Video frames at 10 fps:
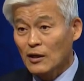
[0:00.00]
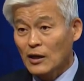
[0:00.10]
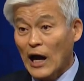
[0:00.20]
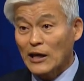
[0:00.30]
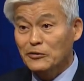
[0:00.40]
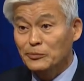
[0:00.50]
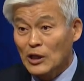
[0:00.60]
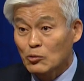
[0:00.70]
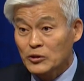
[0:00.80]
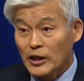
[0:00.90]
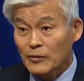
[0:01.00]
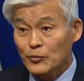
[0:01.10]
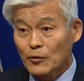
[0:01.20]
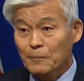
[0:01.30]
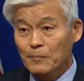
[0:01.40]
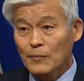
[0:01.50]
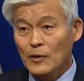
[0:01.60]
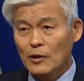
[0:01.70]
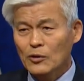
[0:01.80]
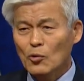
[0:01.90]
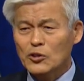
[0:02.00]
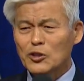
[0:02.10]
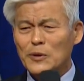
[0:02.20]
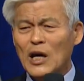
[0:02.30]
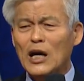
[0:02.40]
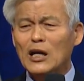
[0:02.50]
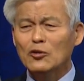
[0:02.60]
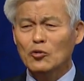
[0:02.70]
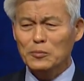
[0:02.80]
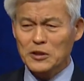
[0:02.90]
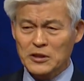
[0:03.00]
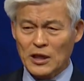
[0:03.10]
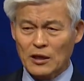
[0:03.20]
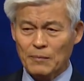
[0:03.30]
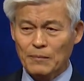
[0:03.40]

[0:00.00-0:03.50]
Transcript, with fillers: 아름다운 사람요. 욕심이 하나도 없는 사람.